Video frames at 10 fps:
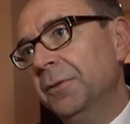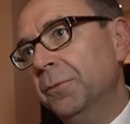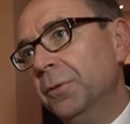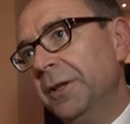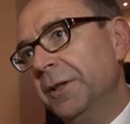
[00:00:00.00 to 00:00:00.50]

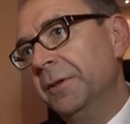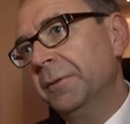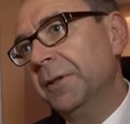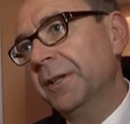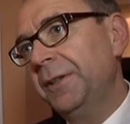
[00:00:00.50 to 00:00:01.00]
wo liegen
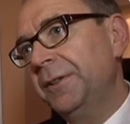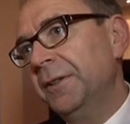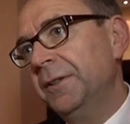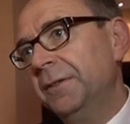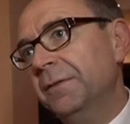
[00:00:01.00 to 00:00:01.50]

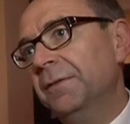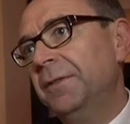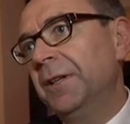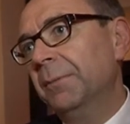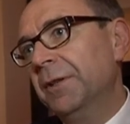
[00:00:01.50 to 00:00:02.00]
Risiken,
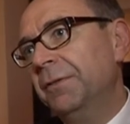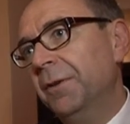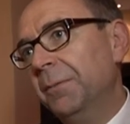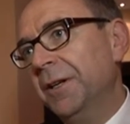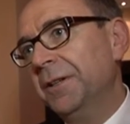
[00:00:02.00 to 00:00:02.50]
wie kann man die
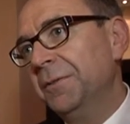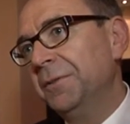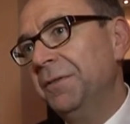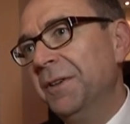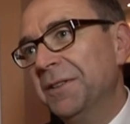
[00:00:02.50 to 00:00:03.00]
vermeiden
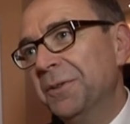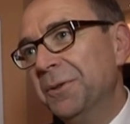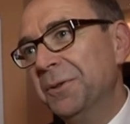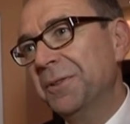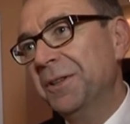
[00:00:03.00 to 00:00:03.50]
und die werden
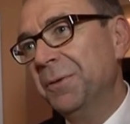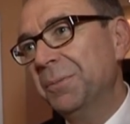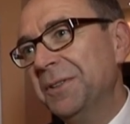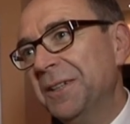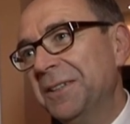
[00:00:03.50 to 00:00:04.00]
konstruktiv
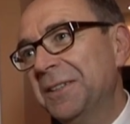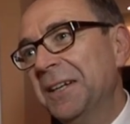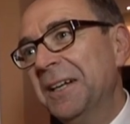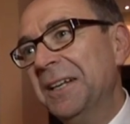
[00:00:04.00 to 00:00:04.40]
umgesetzt,